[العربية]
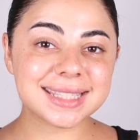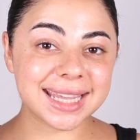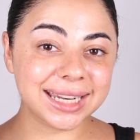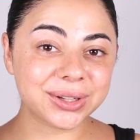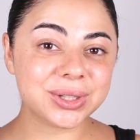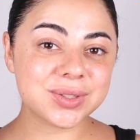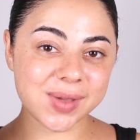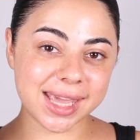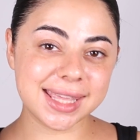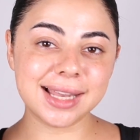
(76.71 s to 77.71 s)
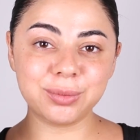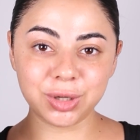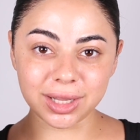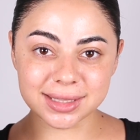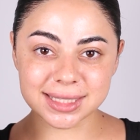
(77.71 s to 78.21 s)
تاني خطوة هي
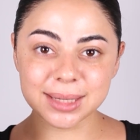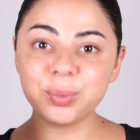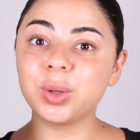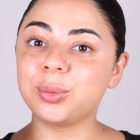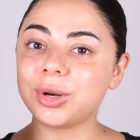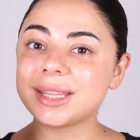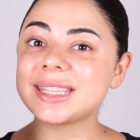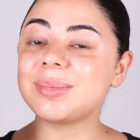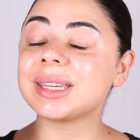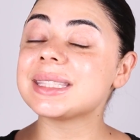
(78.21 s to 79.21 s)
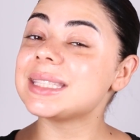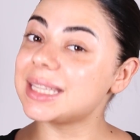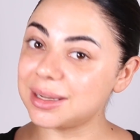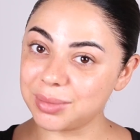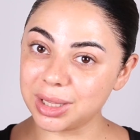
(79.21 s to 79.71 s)
المرطب والمرطب
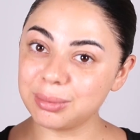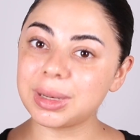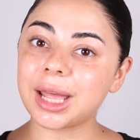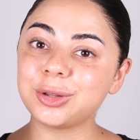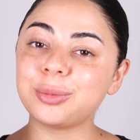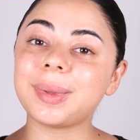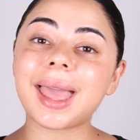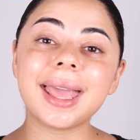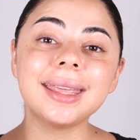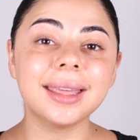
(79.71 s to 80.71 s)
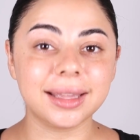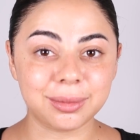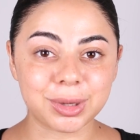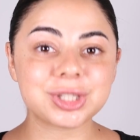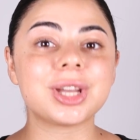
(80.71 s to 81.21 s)
كتير مهم لأنه بهيئ
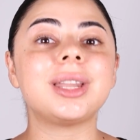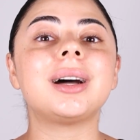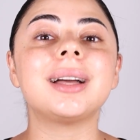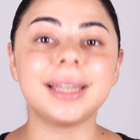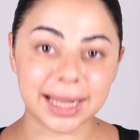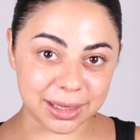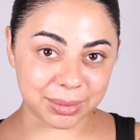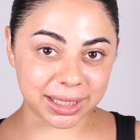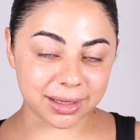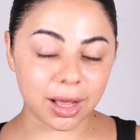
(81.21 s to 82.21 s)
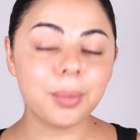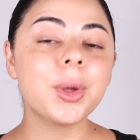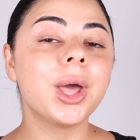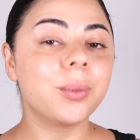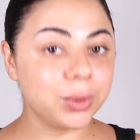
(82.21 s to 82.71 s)
البشرة للميك اب
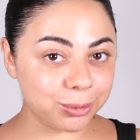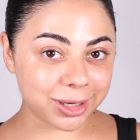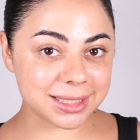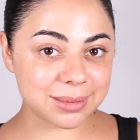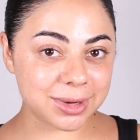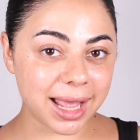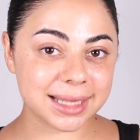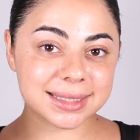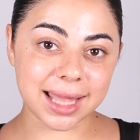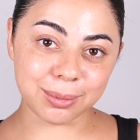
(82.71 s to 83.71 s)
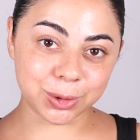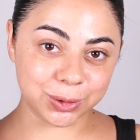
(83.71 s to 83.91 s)
والمرطب رح استعمله